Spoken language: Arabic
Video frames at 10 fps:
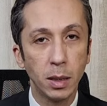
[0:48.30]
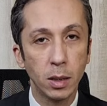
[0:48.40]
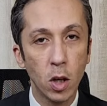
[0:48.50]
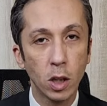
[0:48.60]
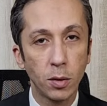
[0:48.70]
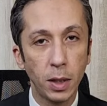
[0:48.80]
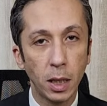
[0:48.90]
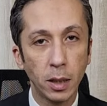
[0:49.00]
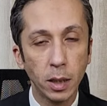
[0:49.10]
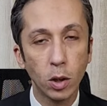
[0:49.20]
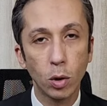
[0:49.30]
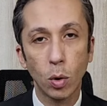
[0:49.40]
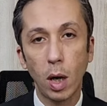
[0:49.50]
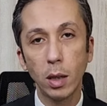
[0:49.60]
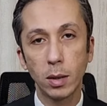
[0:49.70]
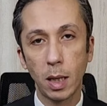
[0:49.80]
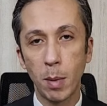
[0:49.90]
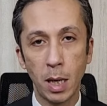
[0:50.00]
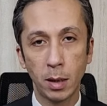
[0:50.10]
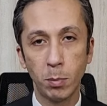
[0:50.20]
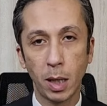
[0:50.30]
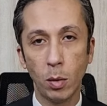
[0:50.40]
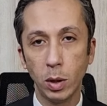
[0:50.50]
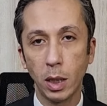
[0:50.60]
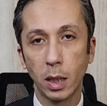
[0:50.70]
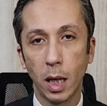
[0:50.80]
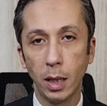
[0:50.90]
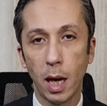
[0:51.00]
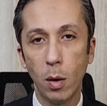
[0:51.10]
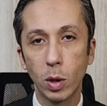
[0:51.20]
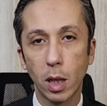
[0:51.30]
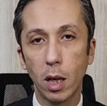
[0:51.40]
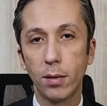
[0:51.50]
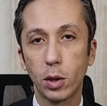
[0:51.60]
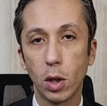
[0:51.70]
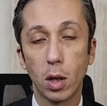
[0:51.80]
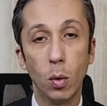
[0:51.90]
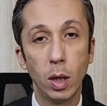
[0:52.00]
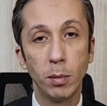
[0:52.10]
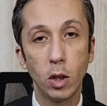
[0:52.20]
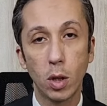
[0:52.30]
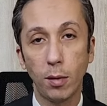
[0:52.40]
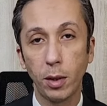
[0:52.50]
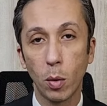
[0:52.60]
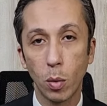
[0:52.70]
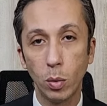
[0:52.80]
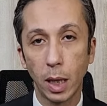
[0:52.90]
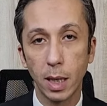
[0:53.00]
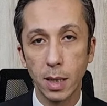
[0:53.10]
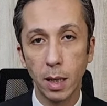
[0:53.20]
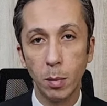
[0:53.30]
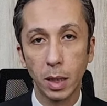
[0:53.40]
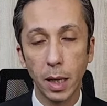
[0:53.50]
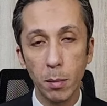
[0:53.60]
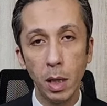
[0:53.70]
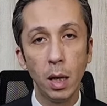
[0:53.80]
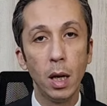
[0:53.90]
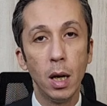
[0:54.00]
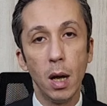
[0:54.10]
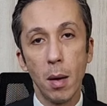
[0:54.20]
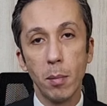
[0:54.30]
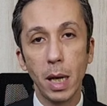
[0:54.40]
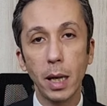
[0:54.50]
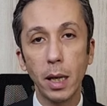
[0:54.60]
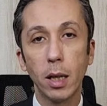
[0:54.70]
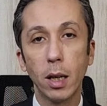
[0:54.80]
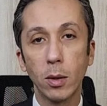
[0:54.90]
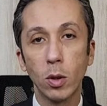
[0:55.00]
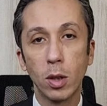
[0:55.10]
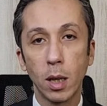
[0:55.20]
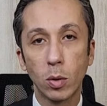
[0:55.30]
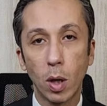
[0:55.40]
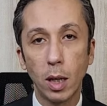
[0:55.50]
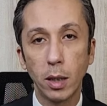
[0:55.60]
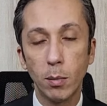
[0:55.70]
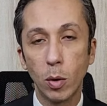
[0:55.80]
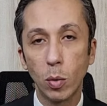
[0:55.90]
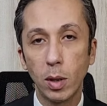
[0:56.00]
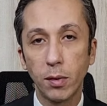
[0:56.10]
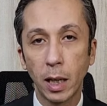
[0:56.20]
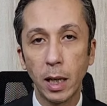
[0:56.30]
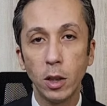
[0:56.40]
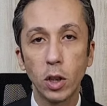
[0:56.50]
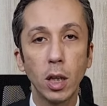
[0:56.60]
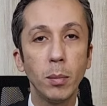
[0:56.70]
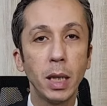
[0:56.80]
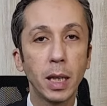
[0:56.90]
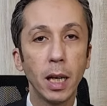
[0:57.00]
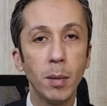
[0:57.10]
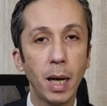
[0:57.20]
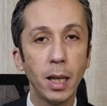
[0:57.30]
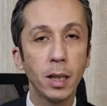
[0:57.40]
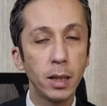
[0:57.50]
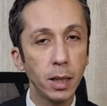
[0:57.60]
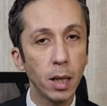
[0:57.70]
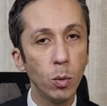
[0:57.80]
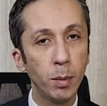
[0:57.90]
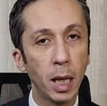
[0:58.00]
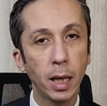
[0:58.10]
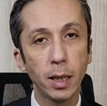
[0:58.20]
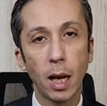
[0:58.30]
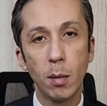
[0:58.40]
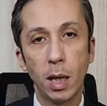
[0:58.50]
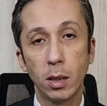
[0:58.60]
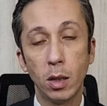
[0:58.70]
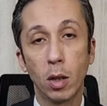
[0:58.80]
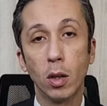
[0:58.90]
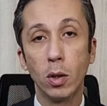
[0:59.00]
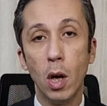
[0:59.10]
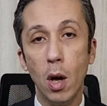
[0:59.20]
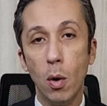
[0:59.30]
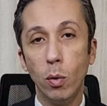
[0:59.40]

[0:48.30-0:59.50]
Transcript: بنناقش فيها نتيجه الطروحات زي ما احنا متعودين احنا اول طرح في الشهر هو اللي بنشرح فيه اذون الخزانه بالكامل باقي الطروحات اللي موجوده في خلال الشهر بنتكلم على النتيجه وبناكد على بعض النقاط